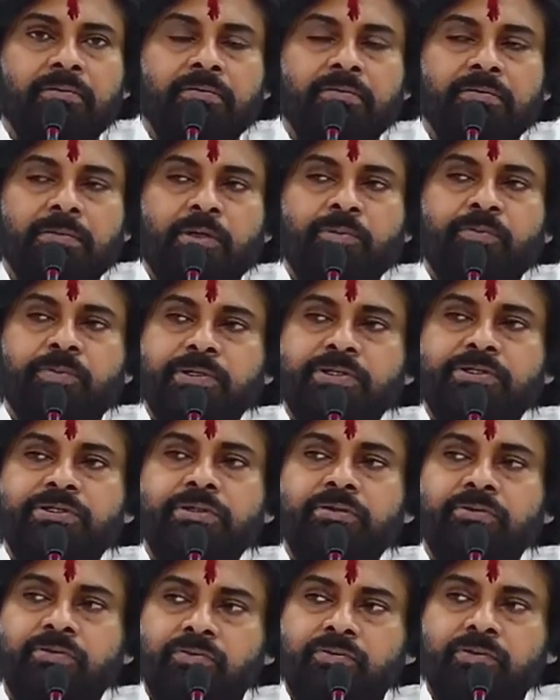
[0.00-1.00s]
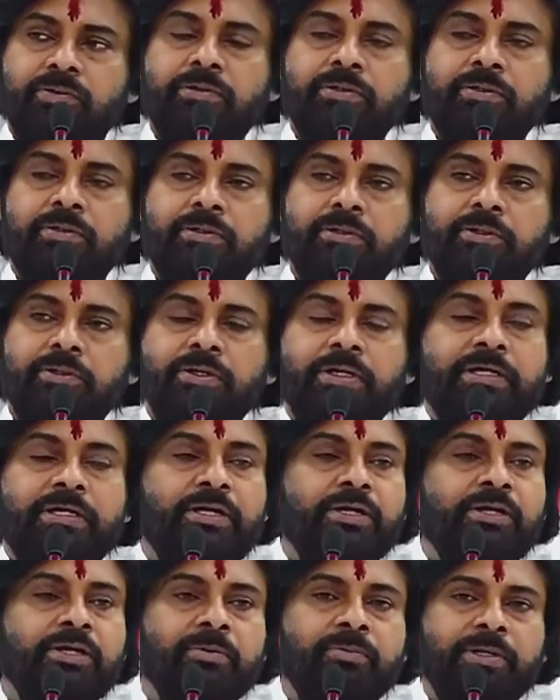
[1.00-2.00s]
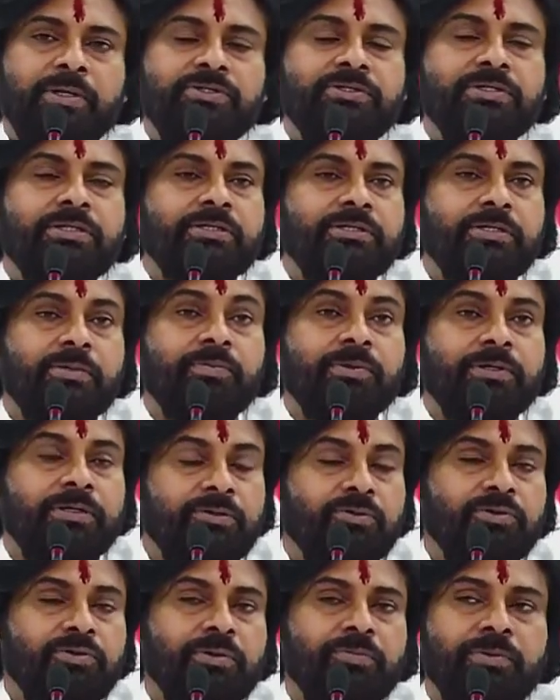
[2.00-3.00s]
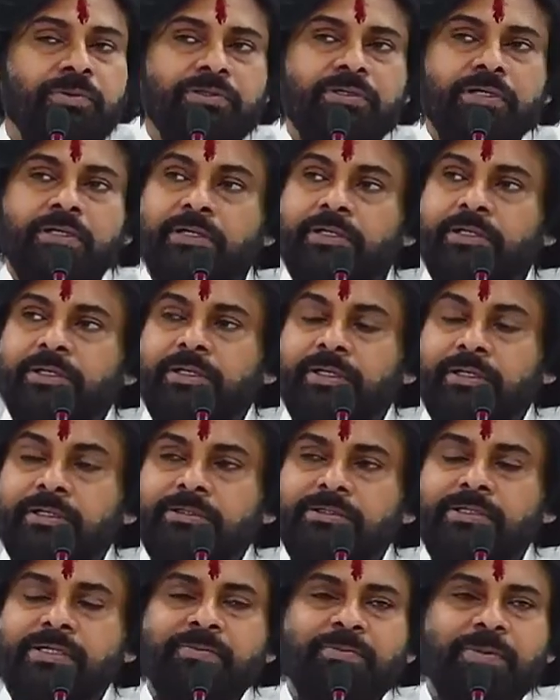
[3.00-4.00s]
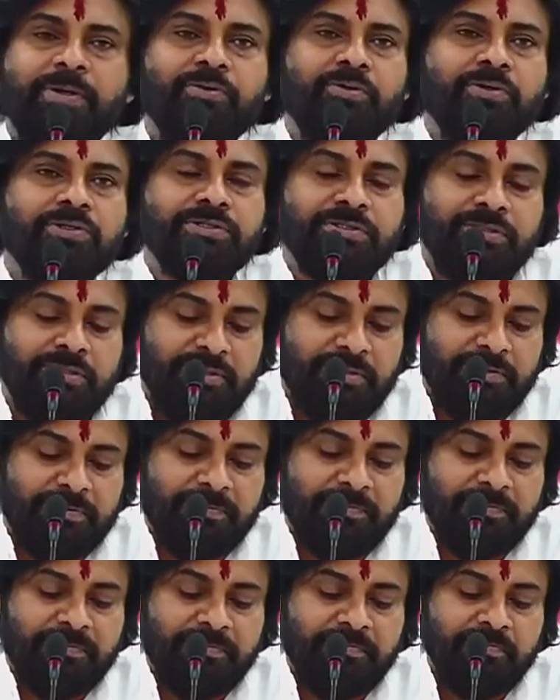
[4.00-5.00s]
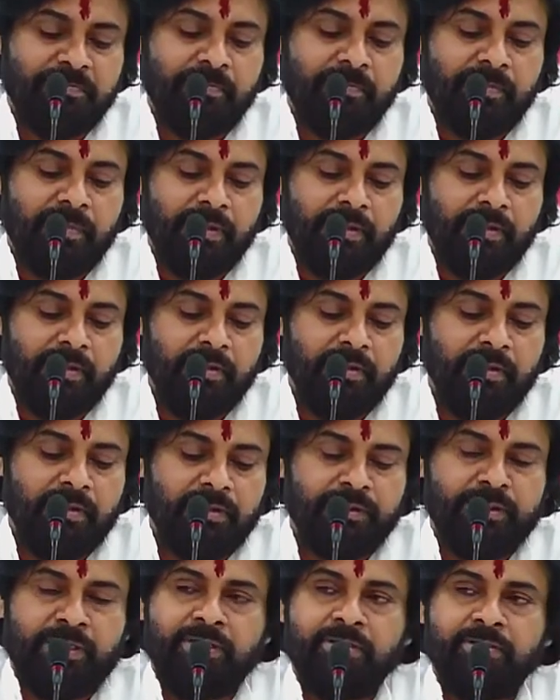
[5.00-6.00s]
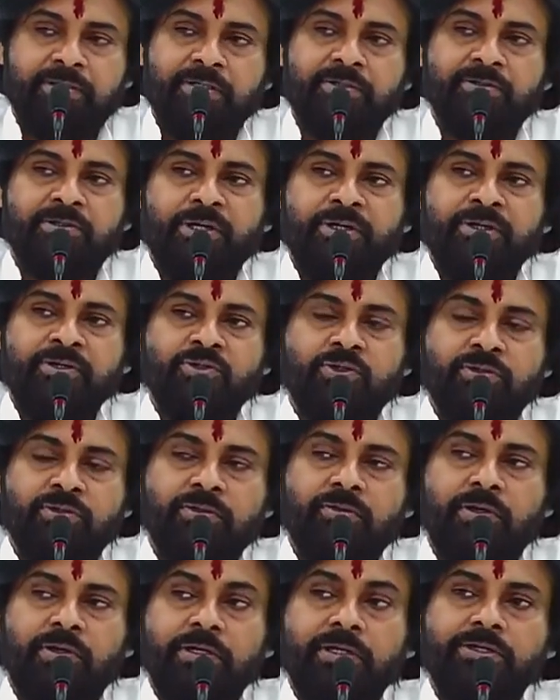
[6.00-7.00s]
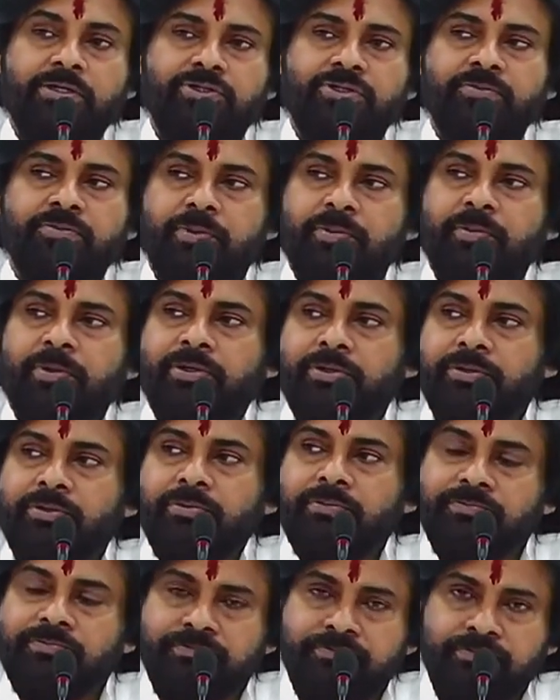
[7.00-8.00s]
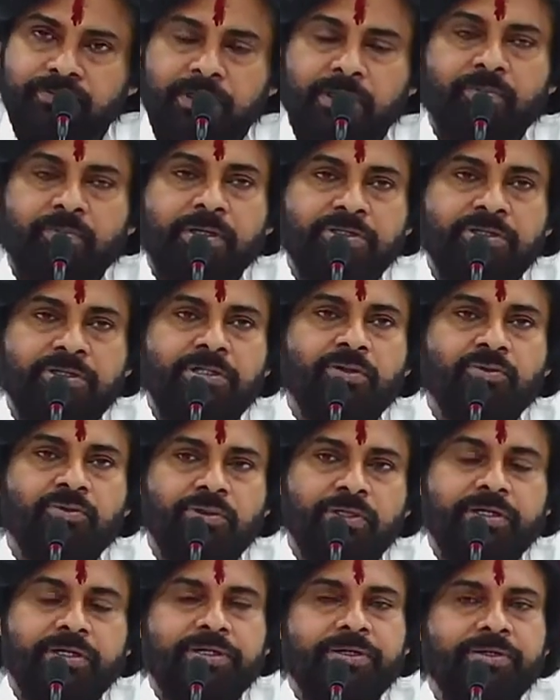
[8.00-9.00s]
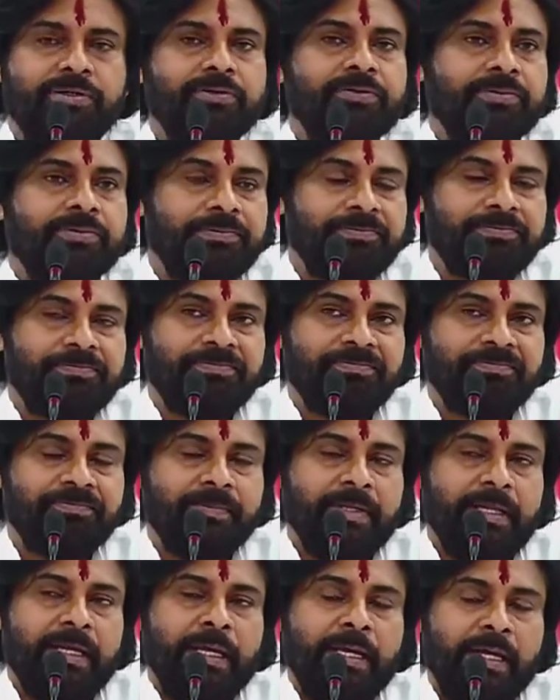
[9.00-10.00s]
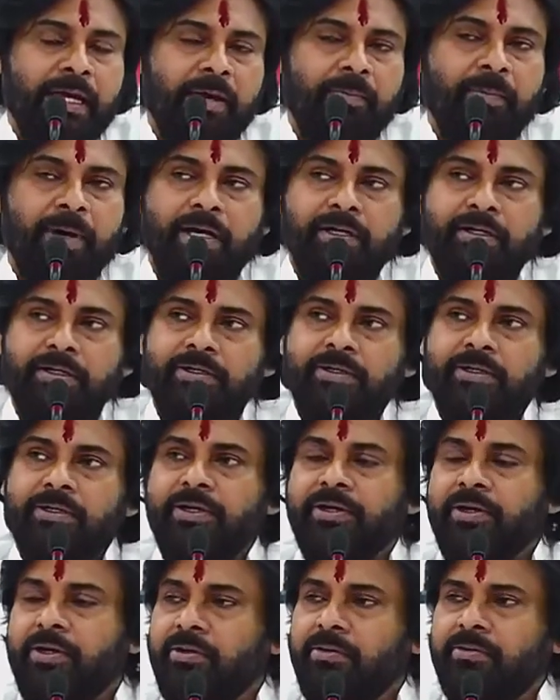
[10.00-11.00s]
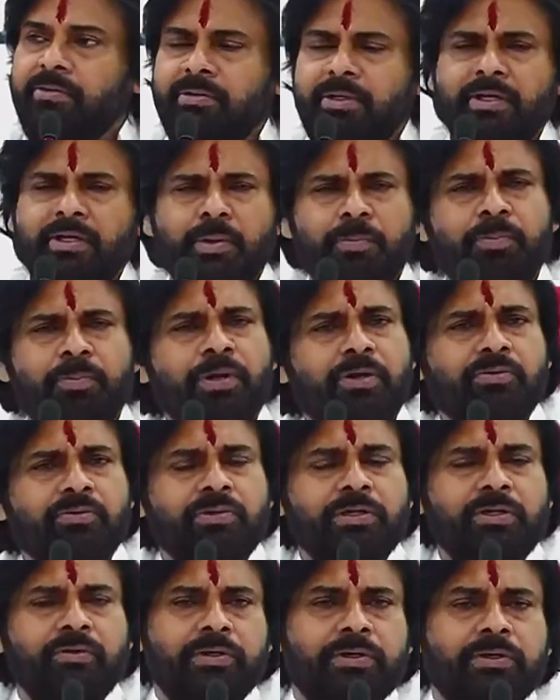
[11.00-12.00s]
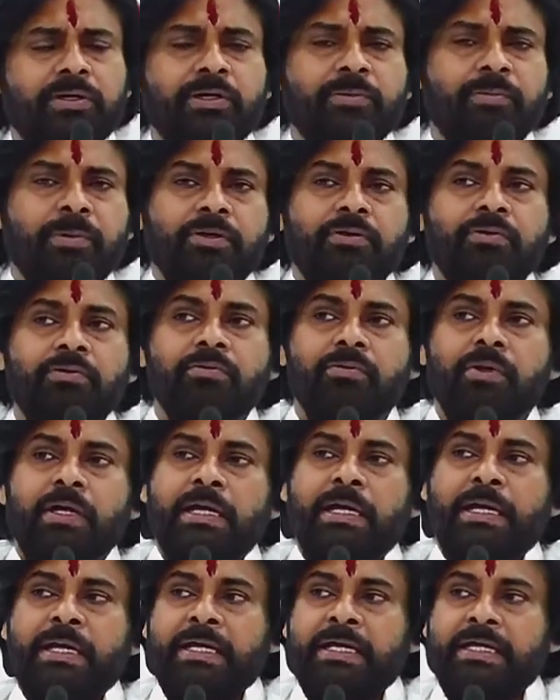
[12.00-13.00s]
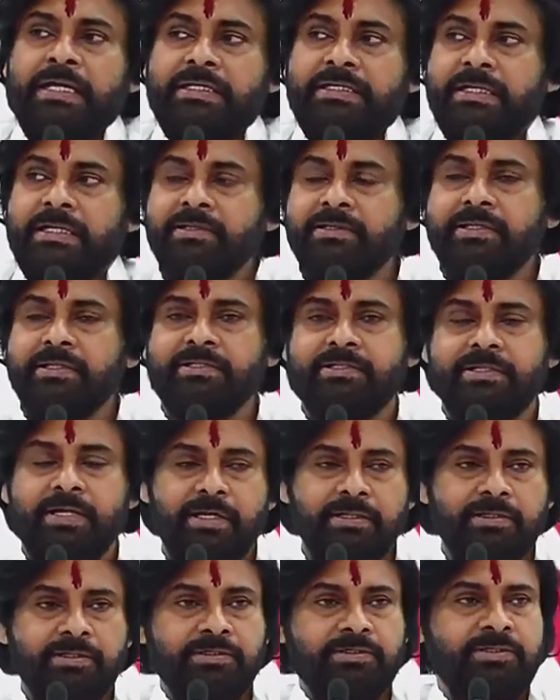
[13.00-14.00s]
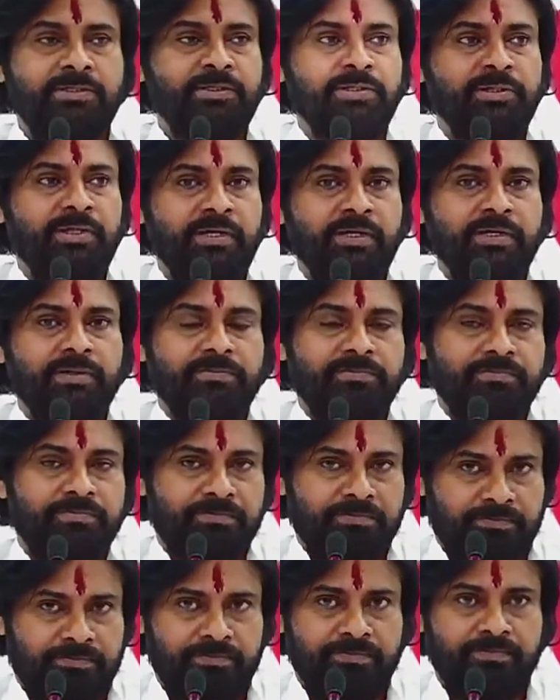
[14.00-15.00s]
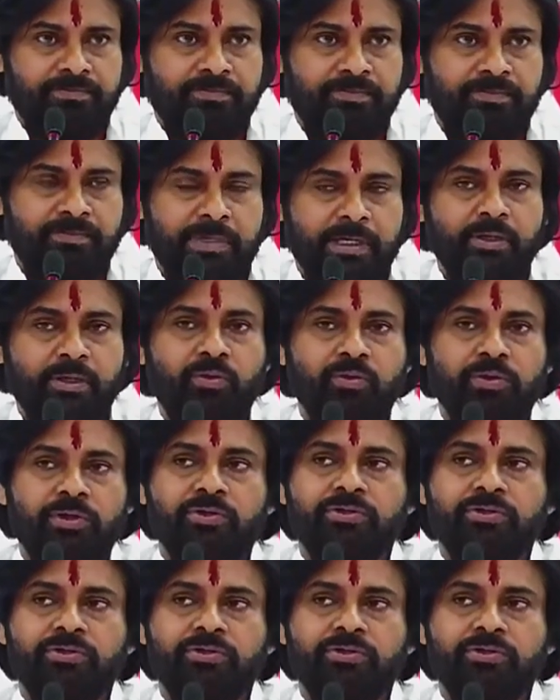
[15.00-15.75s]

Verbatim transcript: నన్ను పిలిచి నువ్వు ఇది ఇన్రా నీకు మంచిదని చెప్పారు ఎందుకు చెప్పారు తెలియదు కానీ నిజంగా పనికి వచ్చింది నాకు తనను తను తగ్గించుకున్నవాడు హెచ్చింపబడును నీకు మంచిది అవుతురా నీకు ఆ మాట ఏంటి నేను ఏ ఎప్పుడు అనుకునేవాడిని అంటే మనం ఎంత సాధించినా తగ్గి ఉండడం